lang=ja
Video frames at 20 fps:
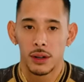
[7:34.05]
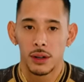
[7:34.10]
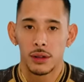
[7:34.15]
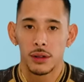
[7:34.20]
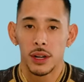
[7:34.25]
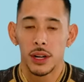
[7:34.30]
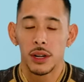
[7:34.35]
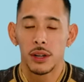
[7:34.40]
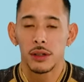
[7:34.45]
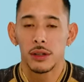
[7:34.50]

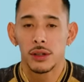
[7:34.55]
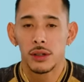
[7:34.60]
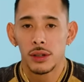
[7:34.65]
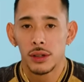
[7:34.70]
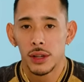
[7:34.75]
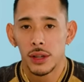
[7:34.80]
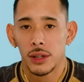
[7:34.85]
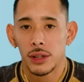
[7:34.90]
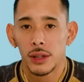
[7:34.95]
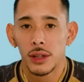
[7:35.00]

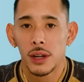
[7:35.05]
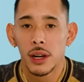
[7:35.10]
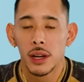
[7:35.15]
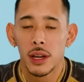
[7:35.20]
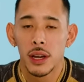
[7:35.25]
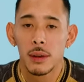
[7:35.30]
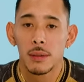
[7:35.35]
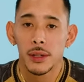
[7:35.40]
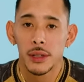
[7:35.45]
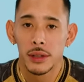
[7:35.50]
グリルズジュエルズの
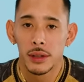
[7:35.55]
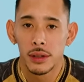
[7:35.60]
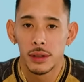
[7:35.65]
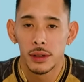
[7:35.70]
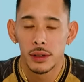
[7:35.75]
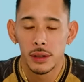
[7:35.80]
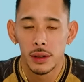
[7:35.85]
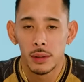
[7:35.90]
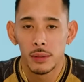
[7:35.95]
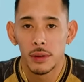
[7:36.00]
秋山さんに
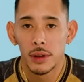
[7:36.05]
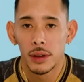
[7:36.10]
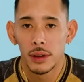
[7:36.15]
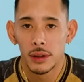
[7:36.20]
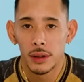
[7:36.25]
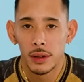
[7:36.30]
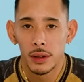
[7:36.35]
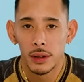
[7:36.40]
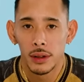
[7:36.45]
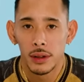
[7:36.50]
作ってもらっ
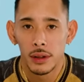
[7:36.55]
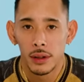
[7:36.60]
て